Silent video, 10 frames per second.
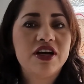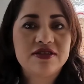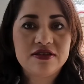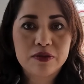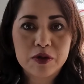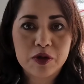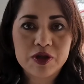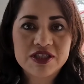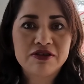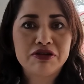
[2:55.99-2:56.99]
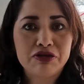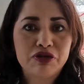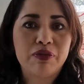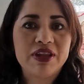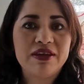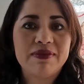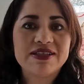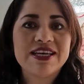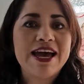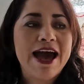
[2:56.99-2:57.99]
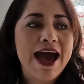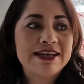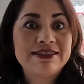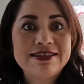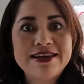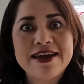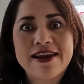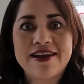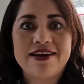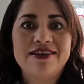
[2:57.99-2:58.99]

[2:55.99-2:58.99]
así como luego dicen cuando toman de más, haz tierra,